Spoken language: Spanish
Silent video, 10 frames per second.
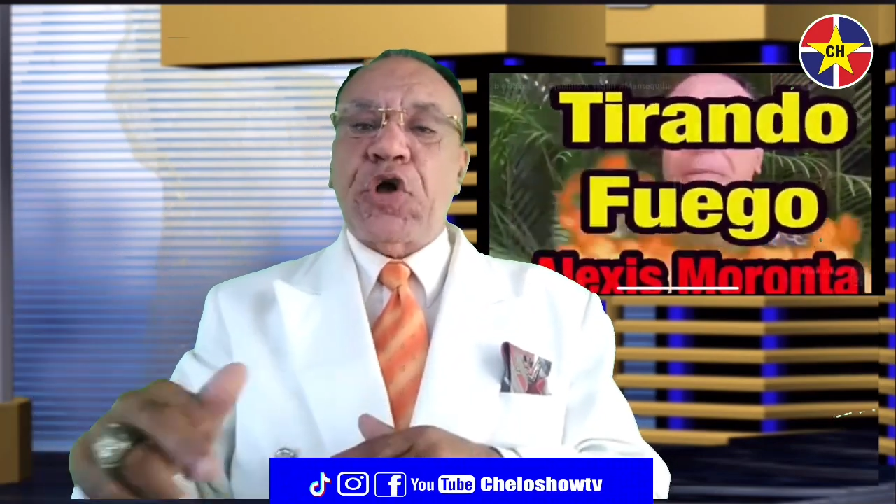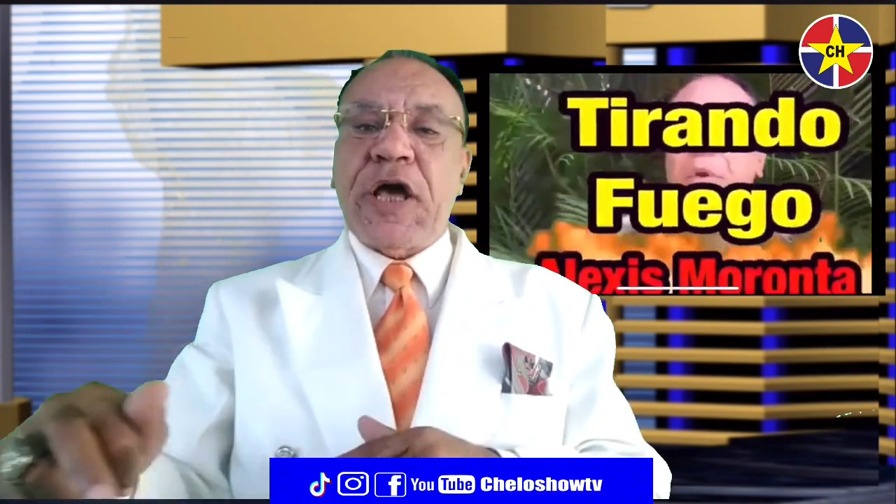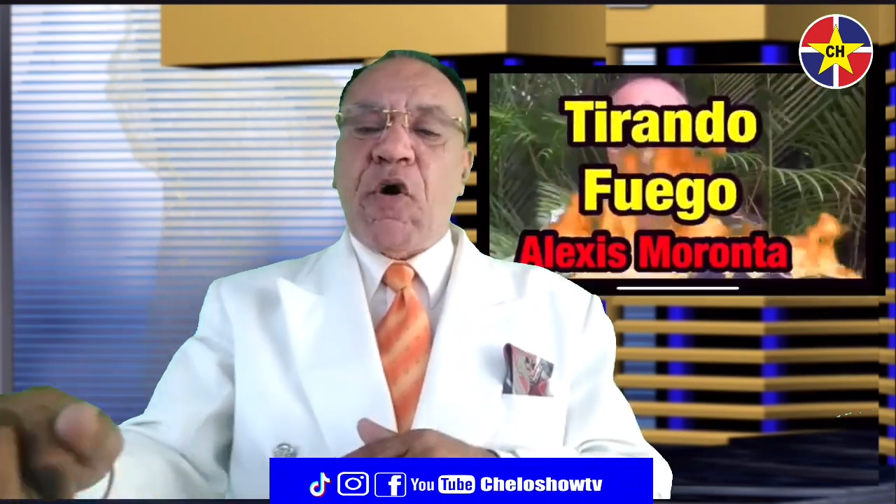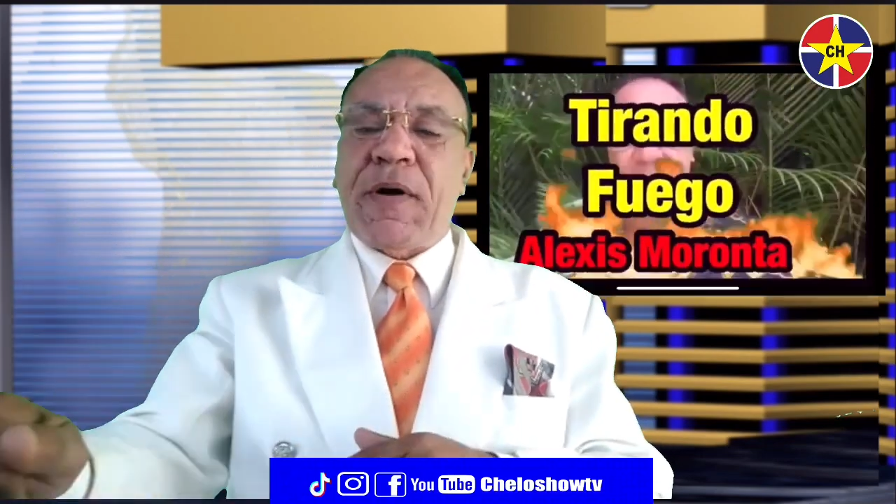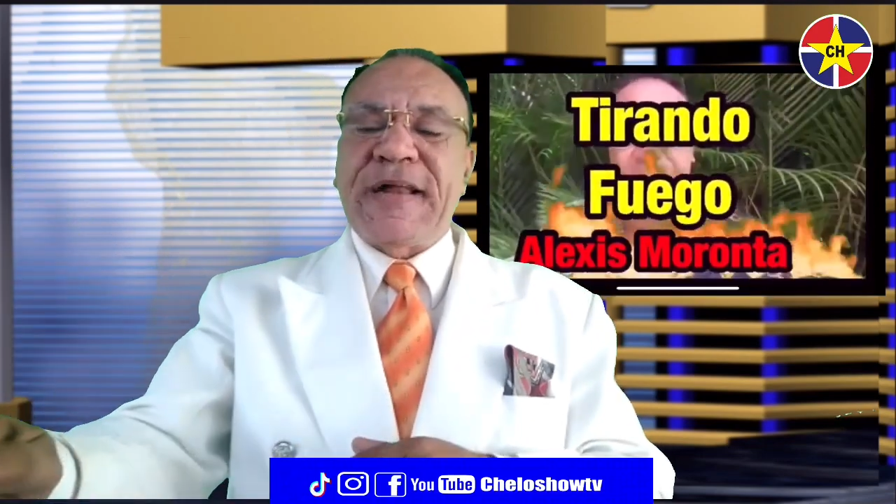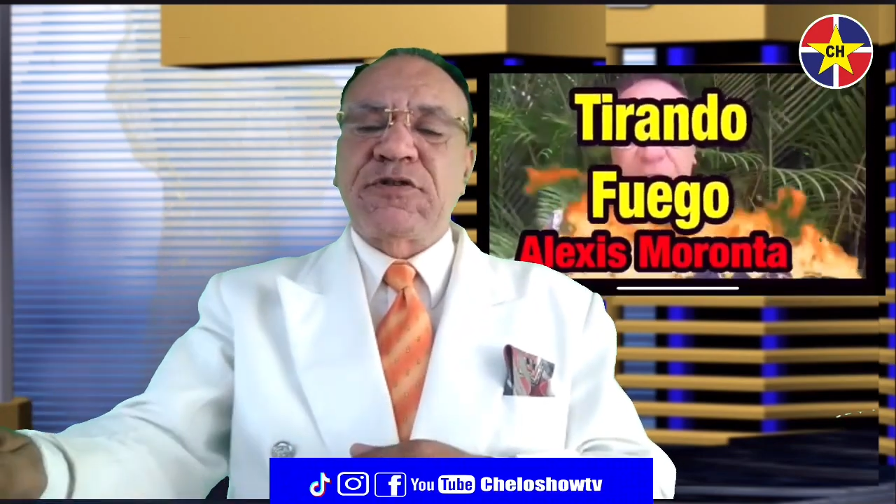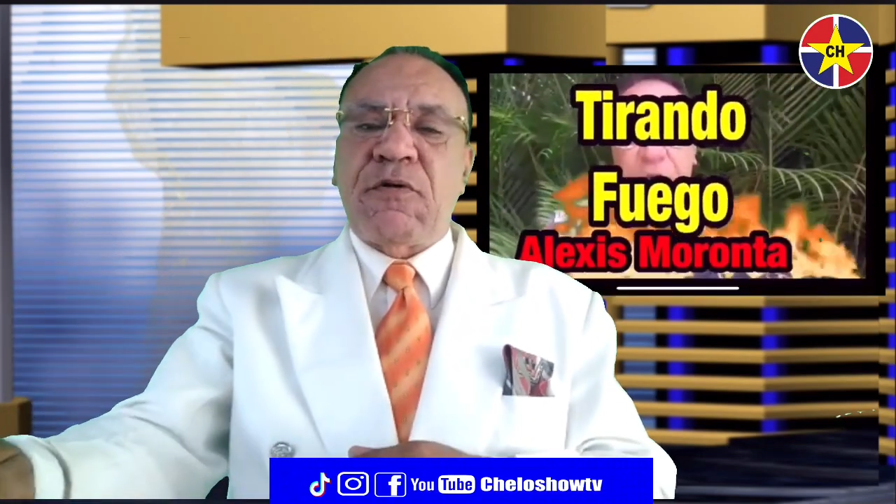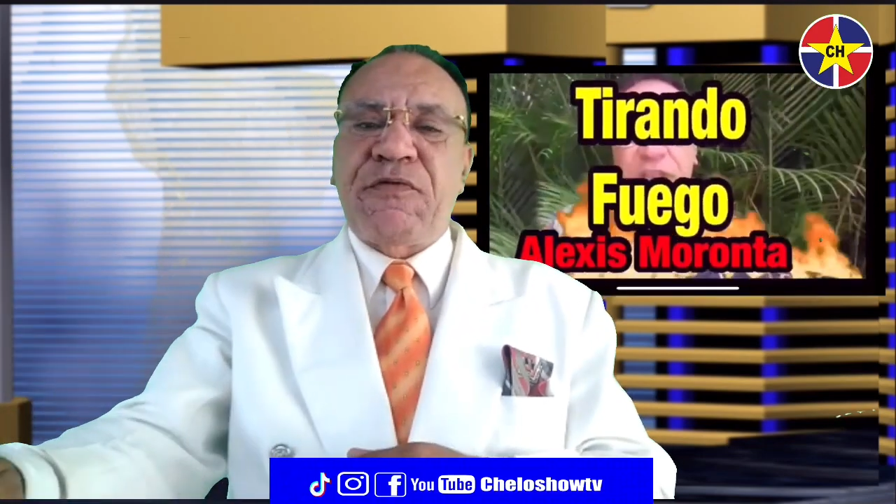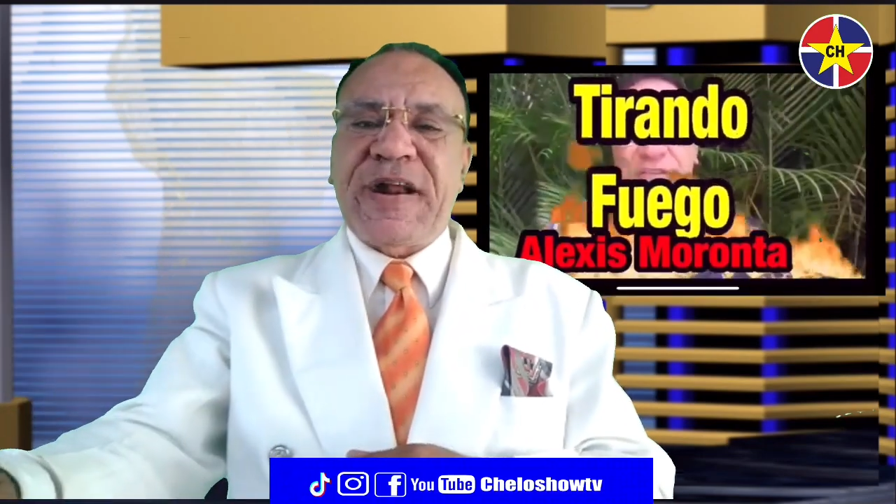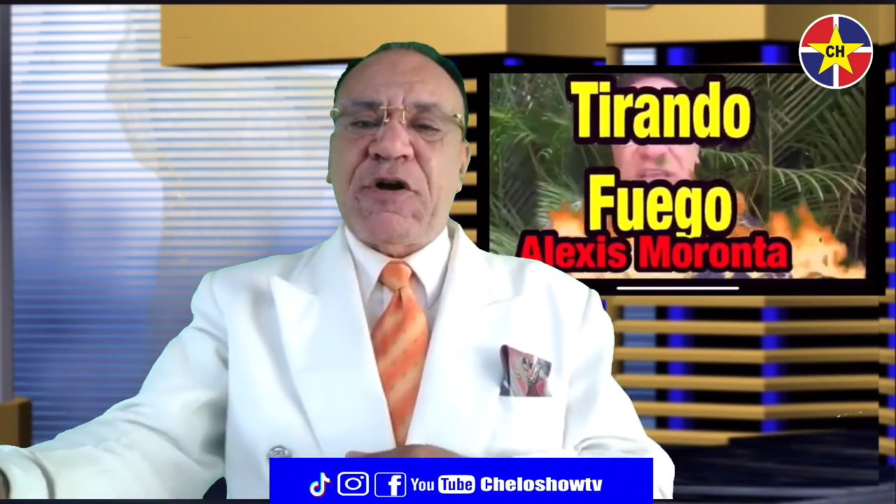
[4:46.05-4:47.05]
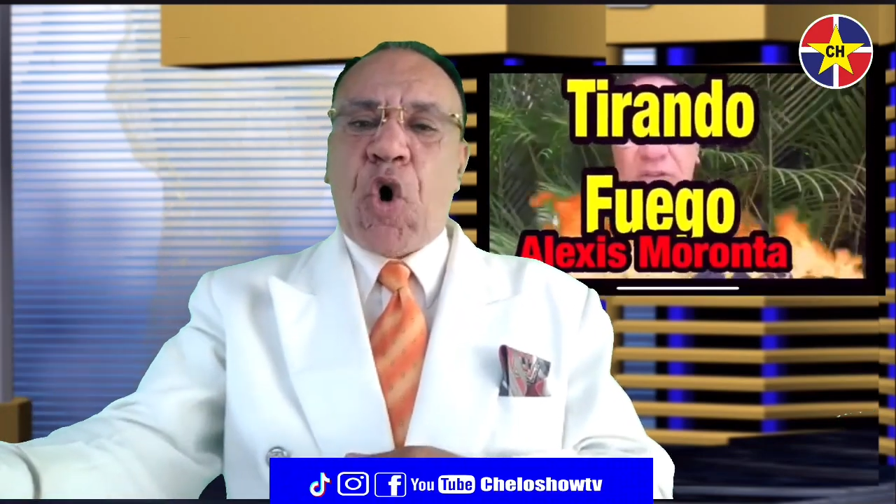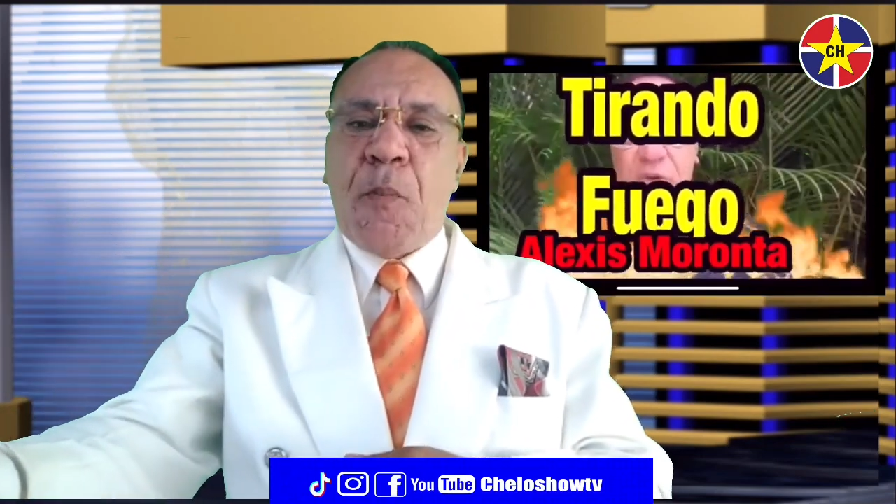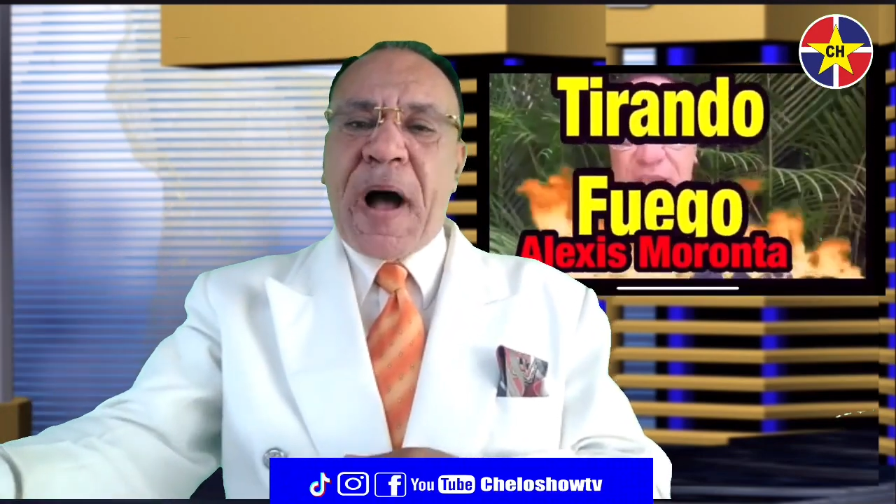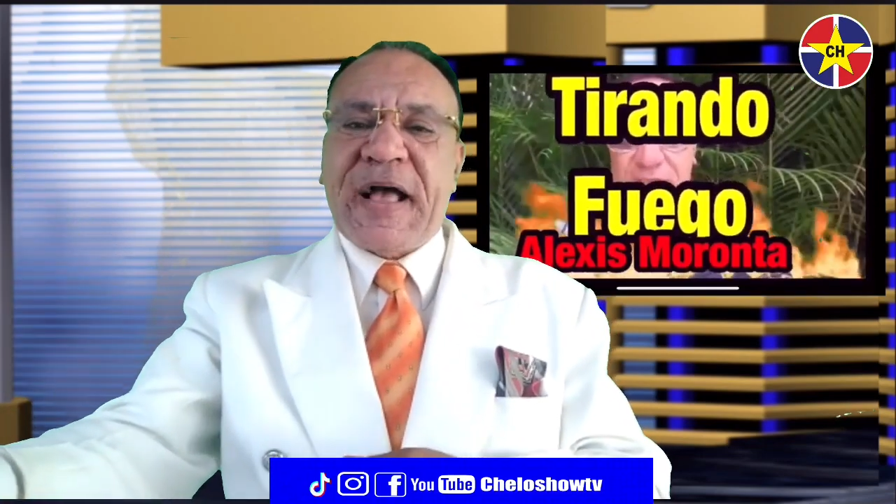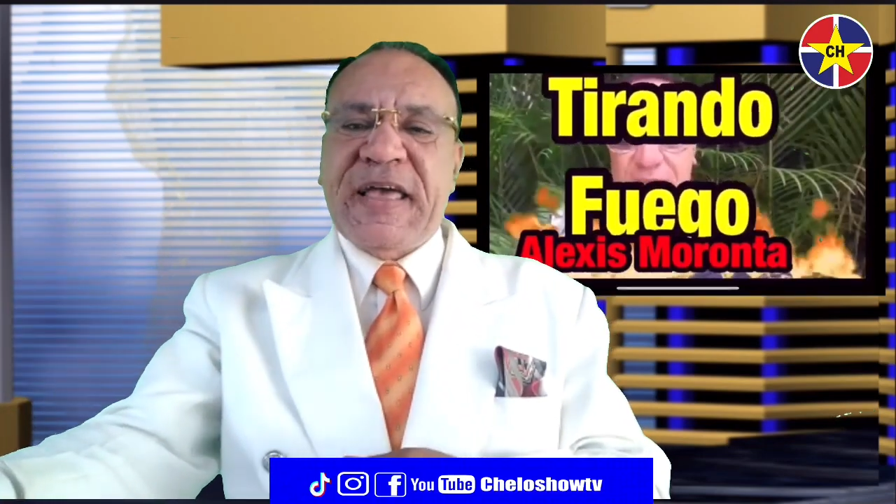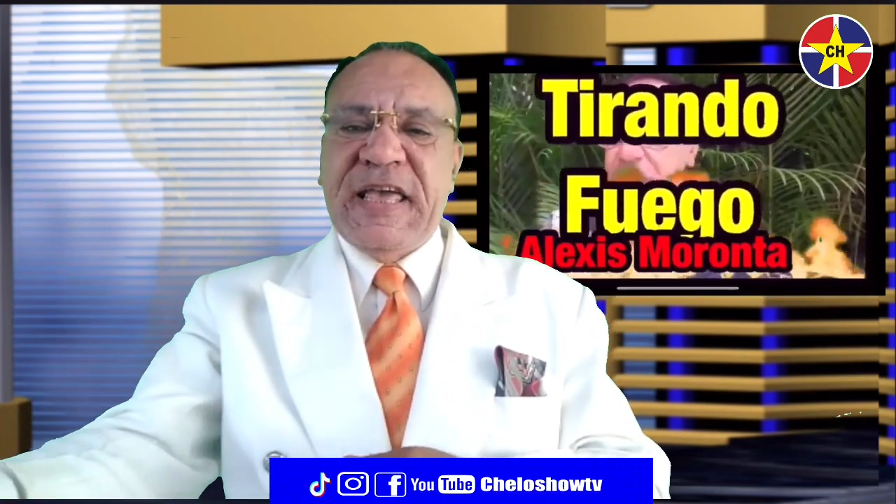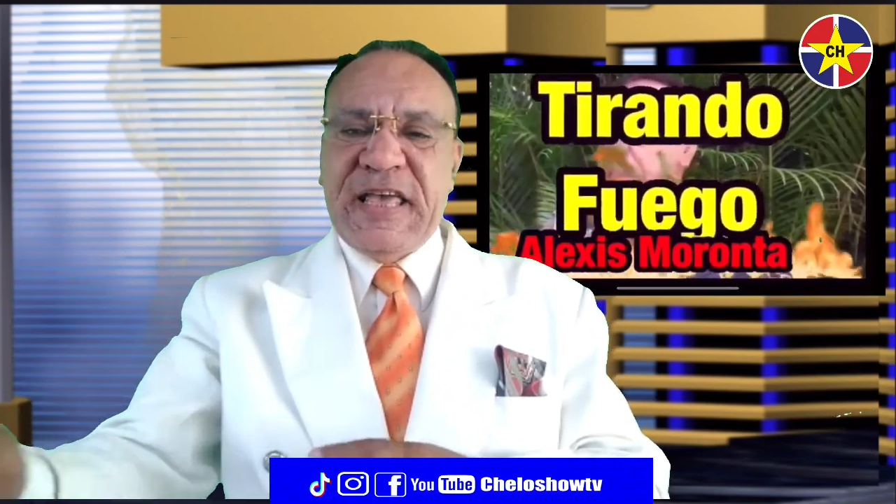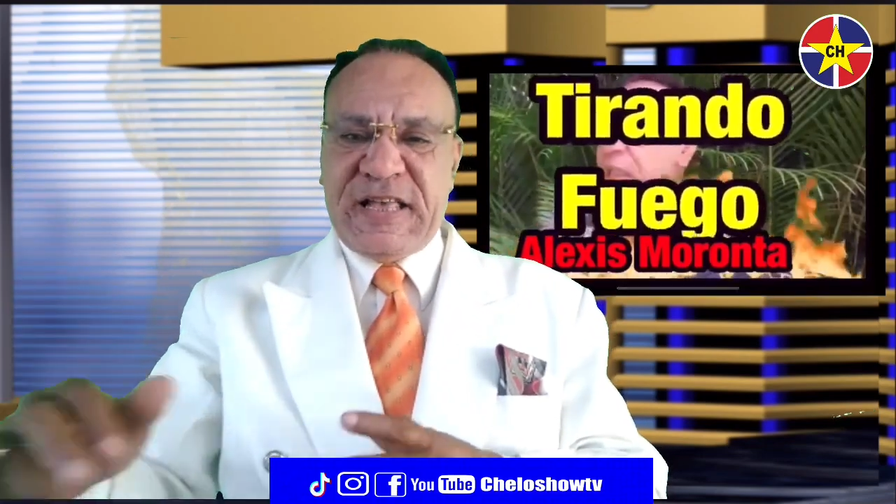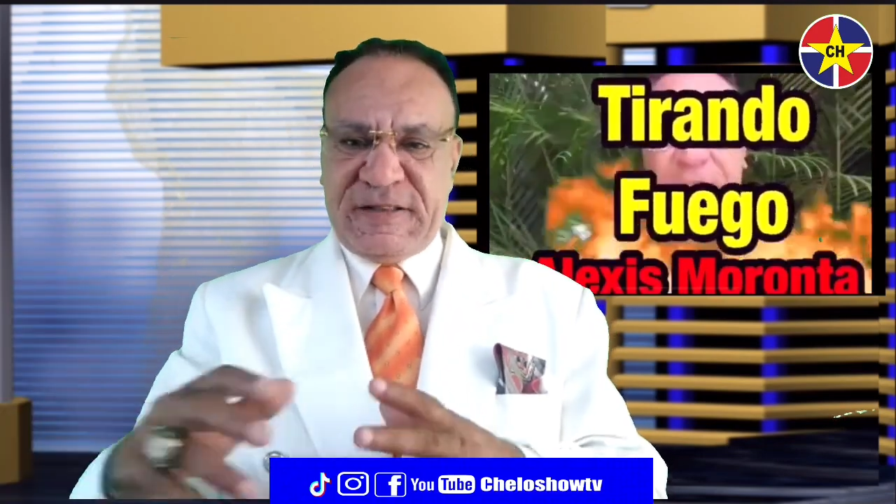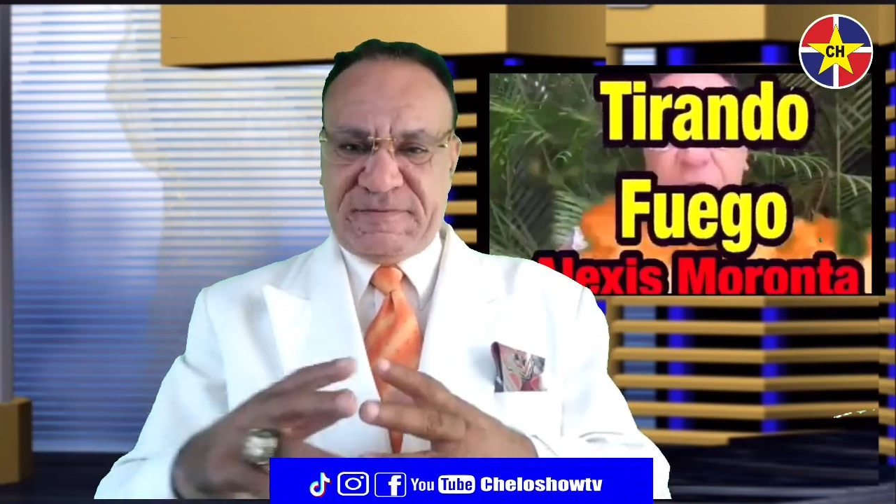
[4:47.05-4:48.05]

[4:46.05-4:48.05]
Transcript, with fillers: quiero que el chofer coma aquí.